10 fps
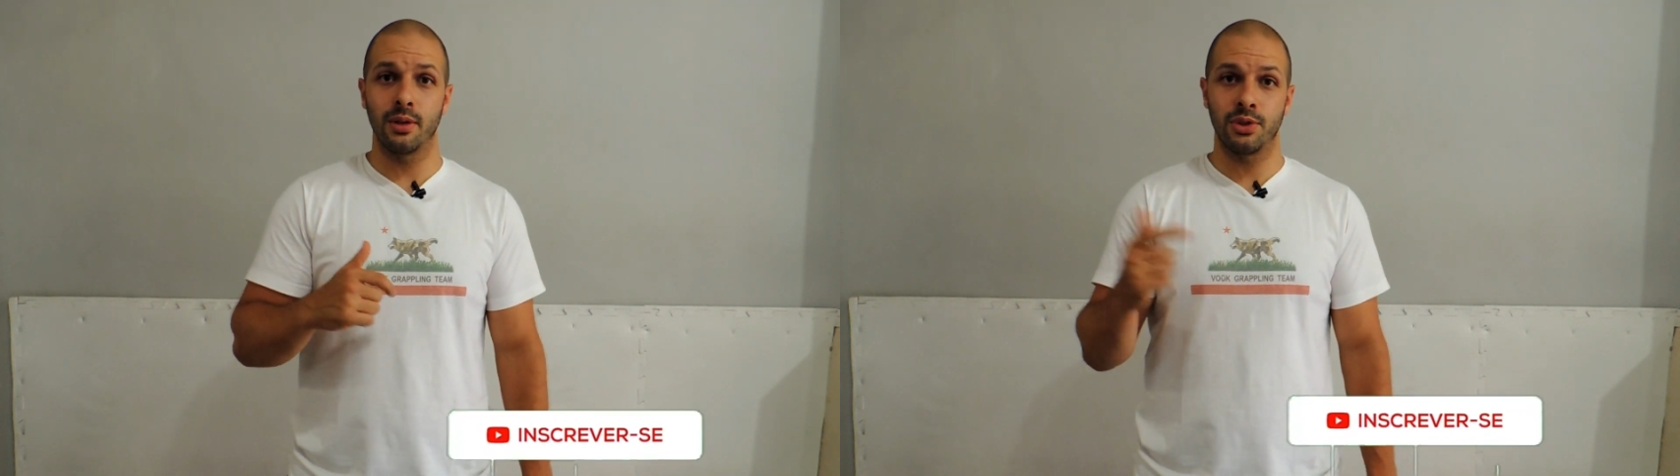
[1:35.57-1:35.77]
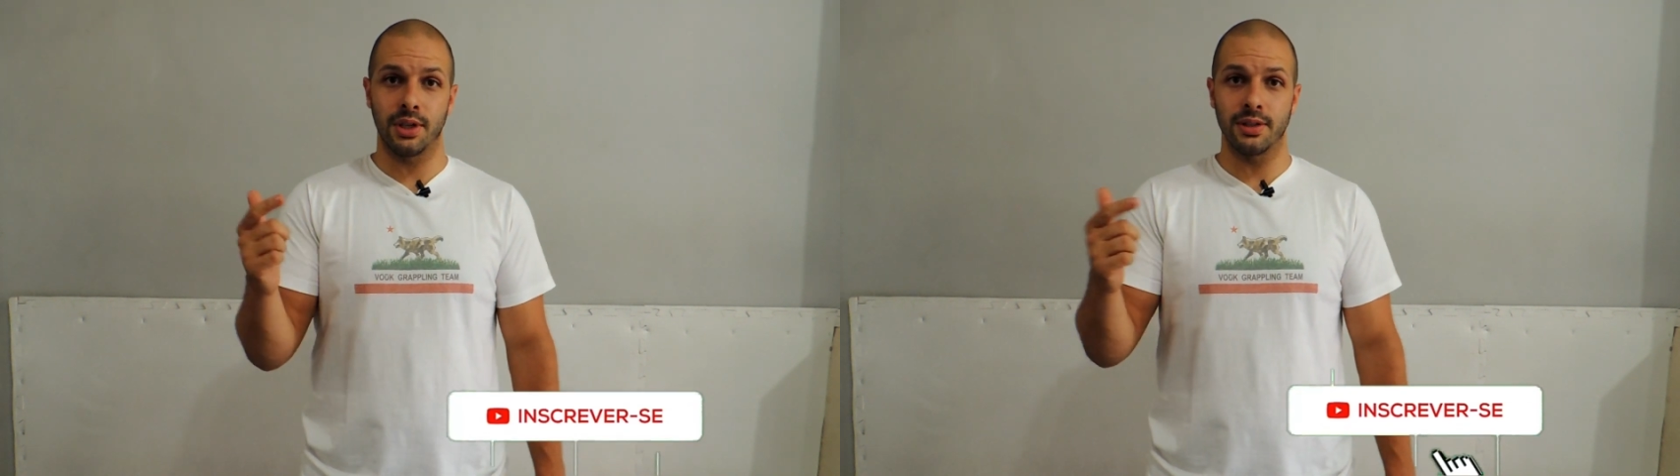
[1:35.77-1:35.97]

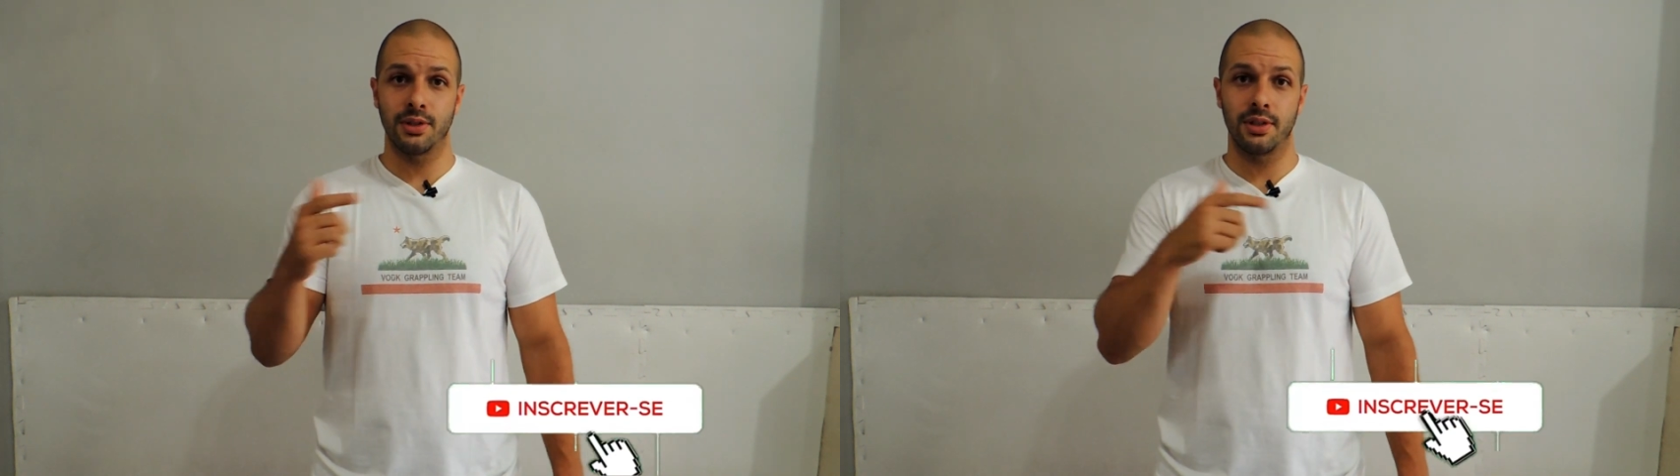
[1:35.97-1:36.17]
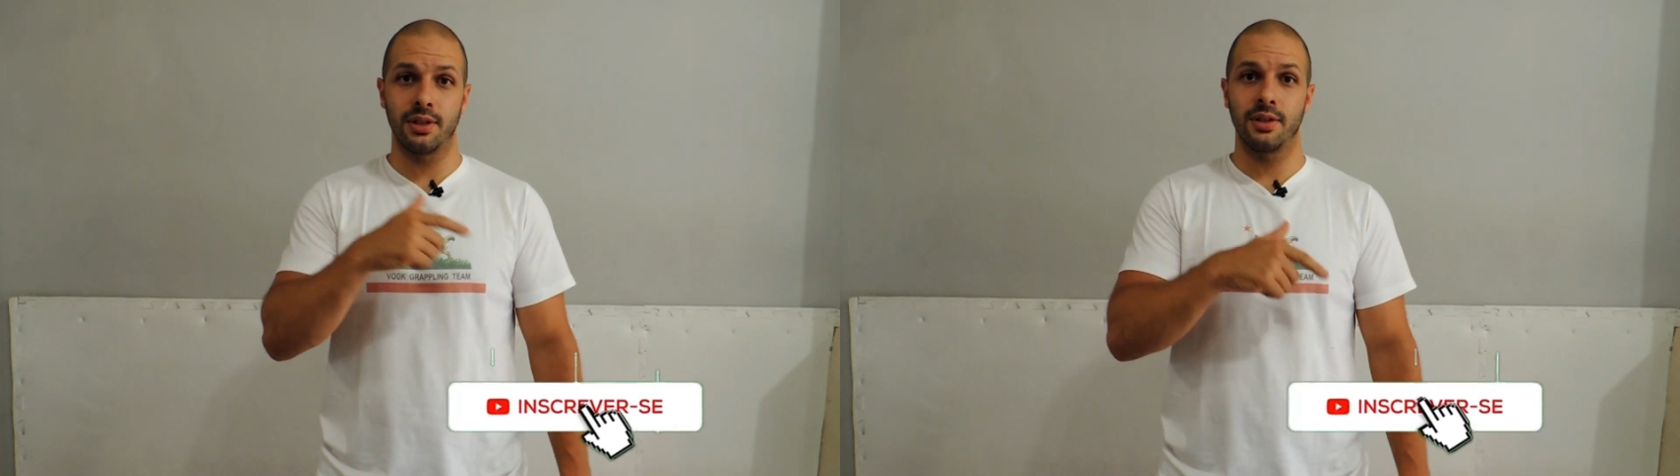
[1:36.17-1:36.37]
Não se
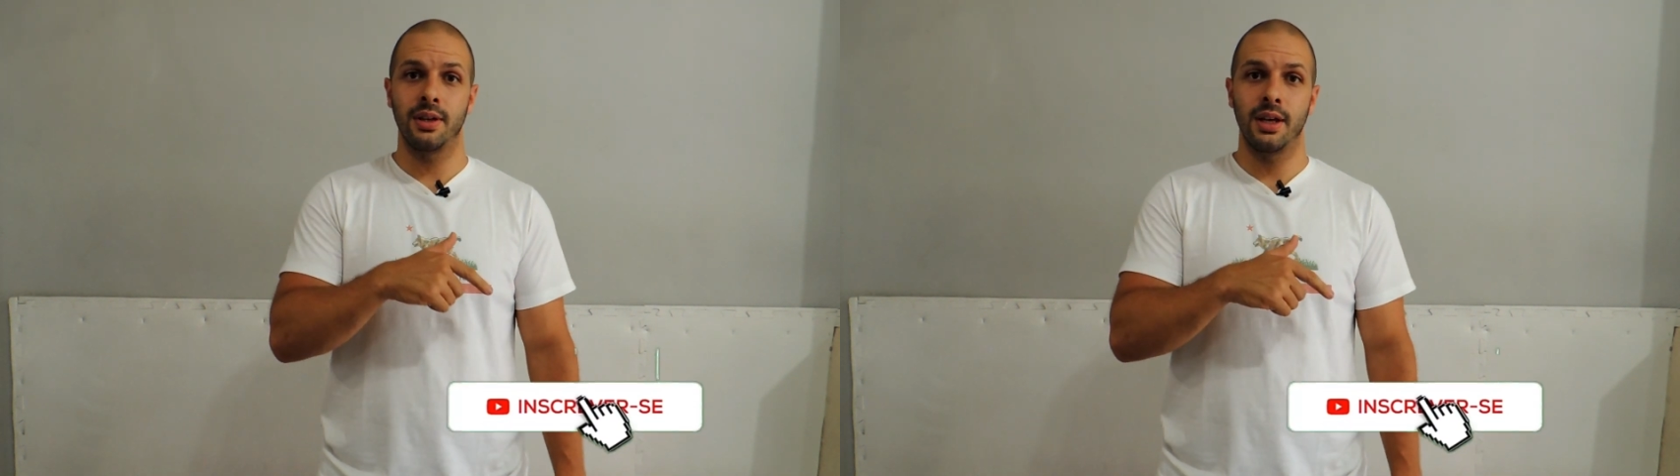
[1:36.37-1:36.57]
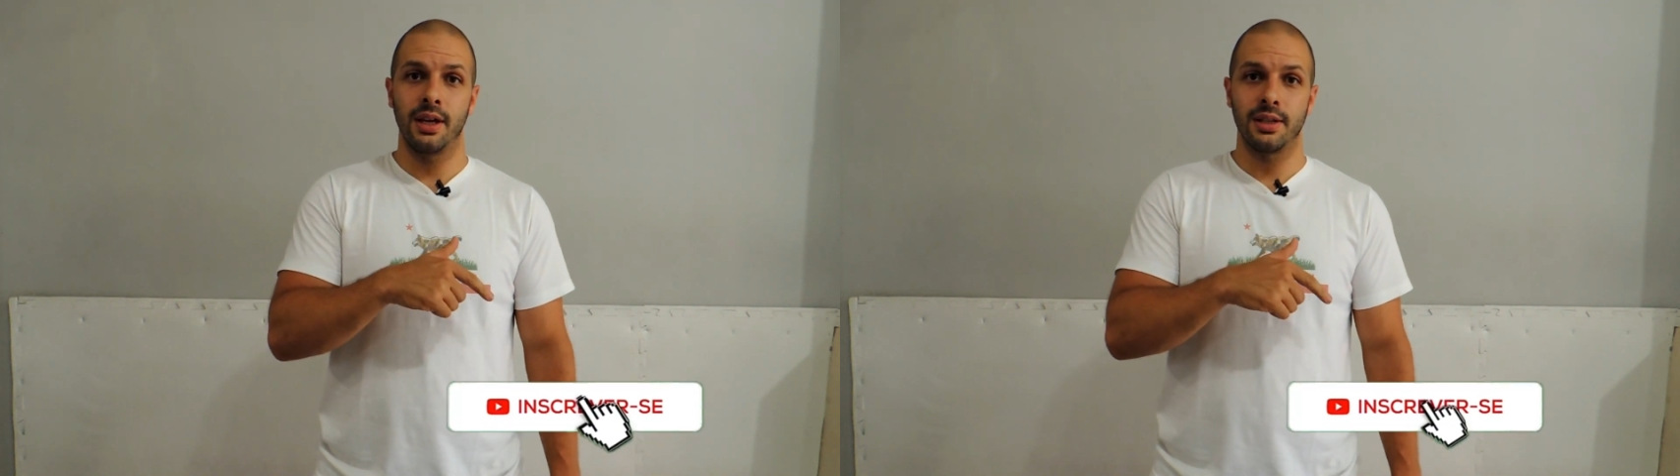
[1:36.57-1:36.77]
esqueça de
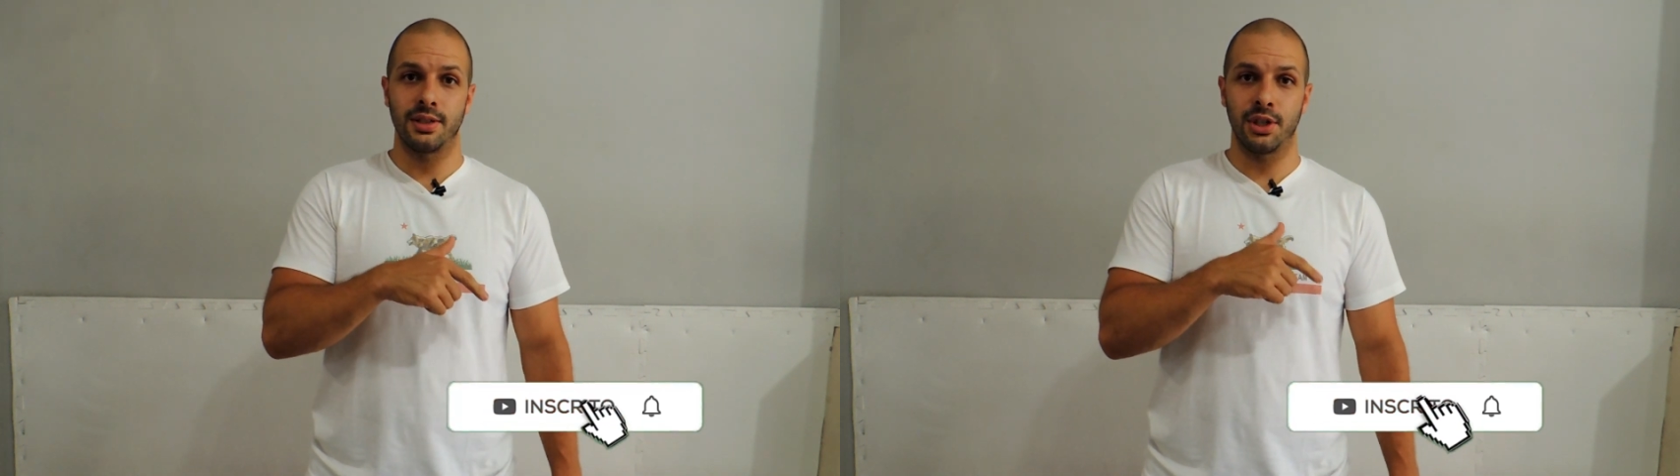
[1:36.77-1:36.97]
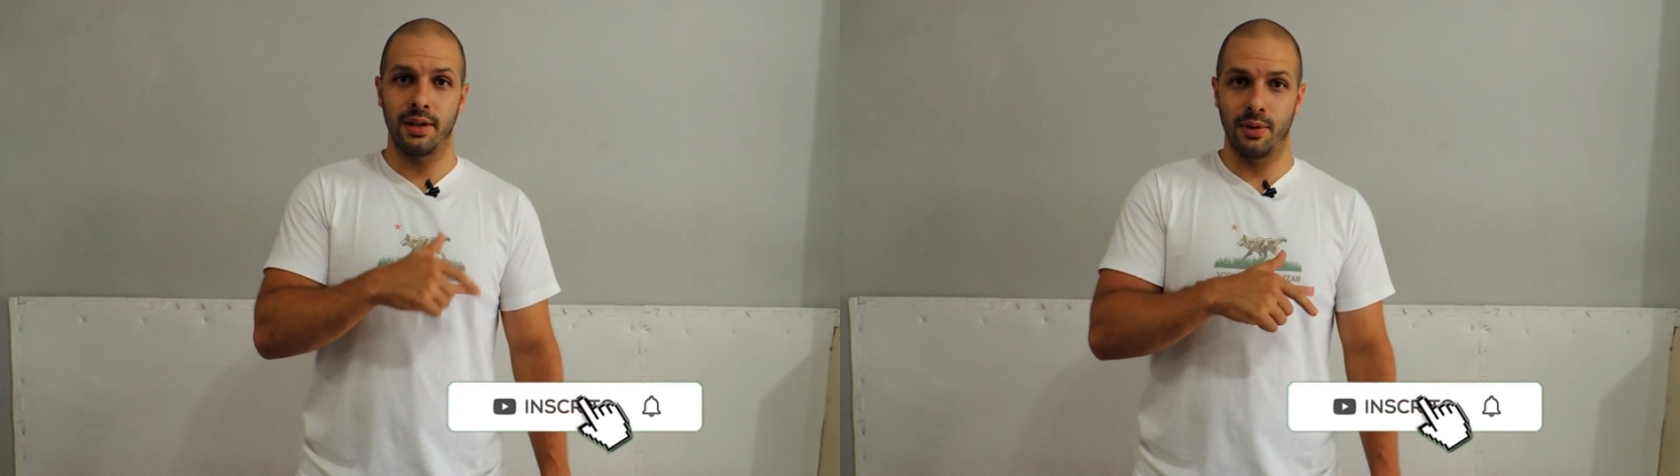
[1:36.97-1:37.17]

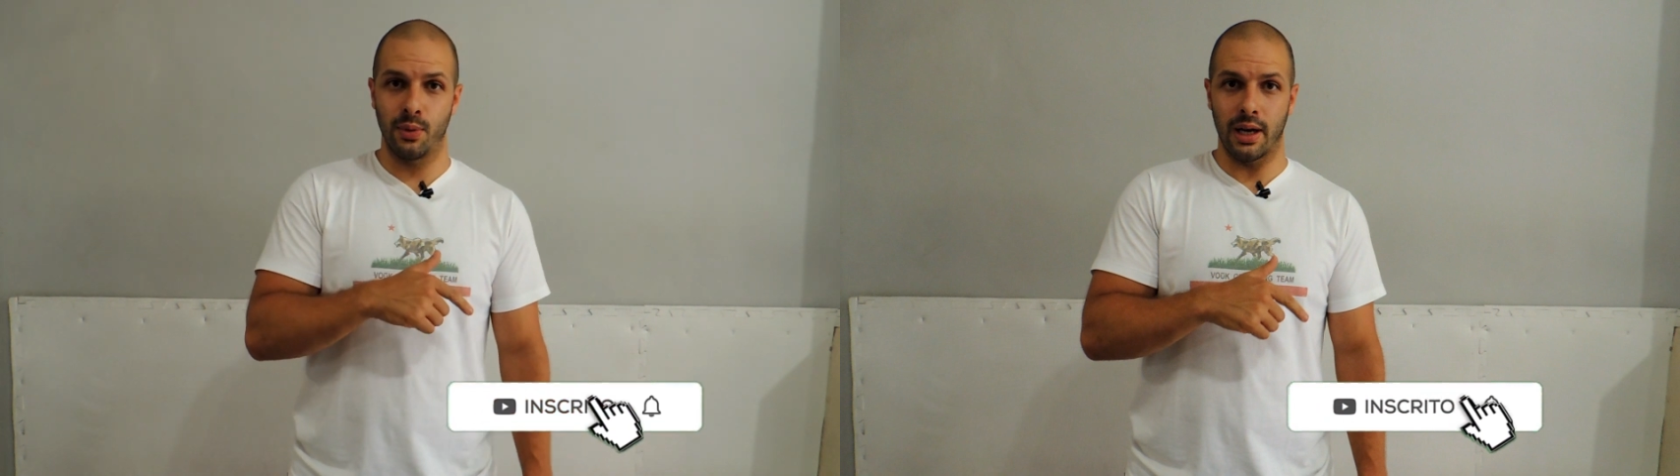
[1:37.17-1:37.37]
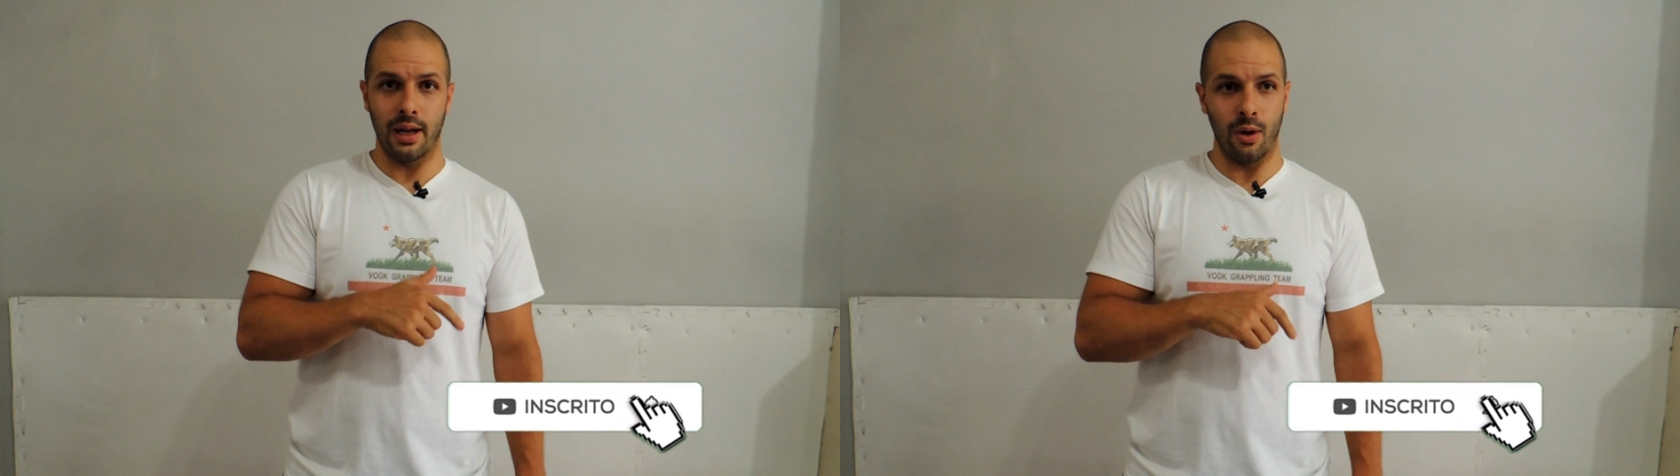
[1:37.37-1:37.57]
se inscrever
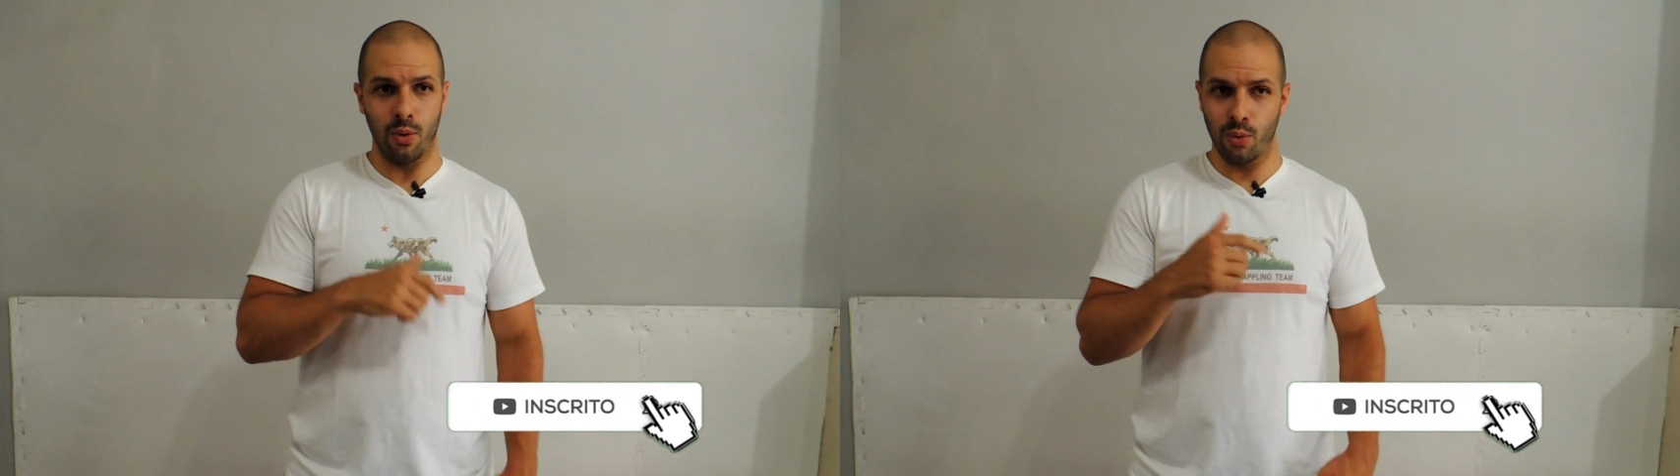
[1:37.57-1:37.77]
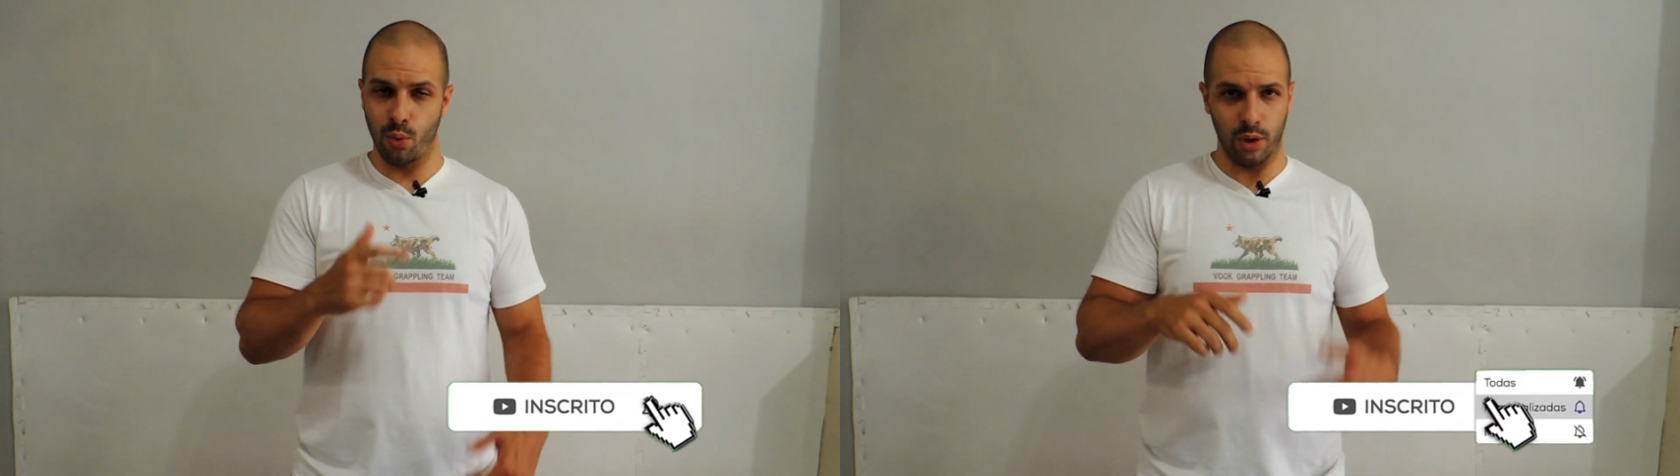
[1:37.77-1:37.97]
no canal,